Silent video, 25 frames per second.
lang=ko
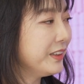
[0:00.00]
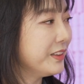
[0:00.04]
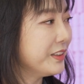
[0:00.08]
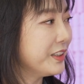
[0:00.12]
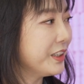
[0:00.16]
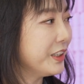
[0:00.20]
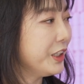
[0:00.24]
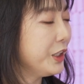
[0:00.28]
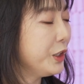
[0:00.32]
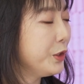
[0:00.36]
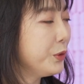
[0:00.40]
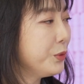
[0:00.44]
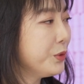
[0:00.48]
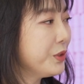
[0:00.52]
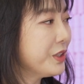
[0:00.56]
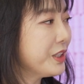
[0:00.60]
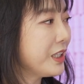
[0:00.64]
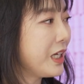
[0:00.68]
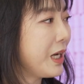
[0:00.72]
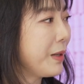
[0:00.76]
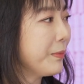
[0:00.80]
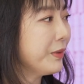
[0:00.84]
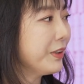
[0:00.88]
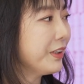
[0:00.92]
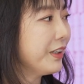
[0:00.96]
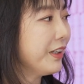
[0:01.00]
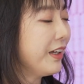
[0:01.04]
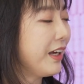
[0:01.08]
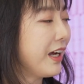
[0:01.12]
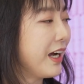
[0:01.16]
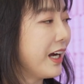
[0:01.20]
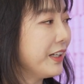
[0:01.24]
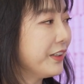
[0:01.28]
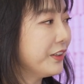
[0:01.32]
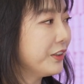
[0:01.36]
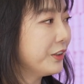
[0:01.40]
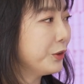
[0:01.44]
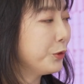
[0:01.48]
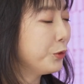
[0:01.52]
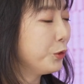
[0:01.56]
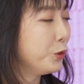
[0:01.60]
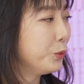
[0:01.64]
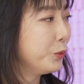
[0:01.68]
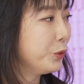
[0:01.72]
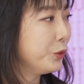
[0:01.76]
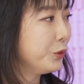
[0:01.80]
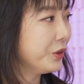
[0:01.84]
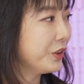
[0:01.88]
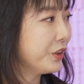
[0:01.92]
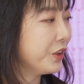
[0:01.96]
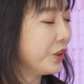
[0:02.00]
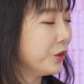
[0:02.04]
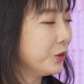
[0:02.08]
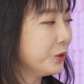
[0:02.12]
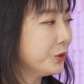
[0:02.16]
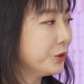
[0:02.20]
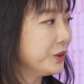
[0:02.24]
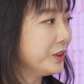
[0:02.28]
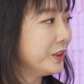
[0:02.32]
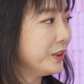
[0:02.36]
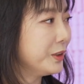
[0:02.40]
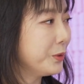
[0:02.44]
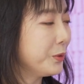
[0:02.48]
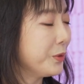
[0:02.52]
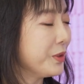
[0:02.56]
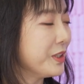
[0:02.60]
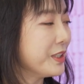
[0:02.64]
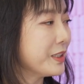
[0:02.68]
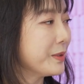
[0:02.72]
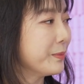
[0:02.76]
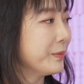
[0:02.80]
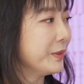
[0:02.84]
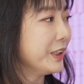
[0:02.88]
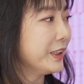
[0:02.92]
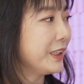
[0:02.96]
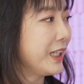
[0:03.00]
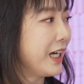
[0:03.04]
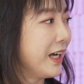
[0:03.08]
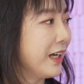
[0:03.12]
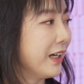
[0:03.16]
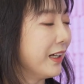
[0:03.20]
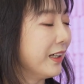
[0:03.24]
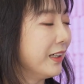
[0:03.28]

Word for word: 이제 이웃이 함께 아이들을 돌보는 경우들도 있습니다.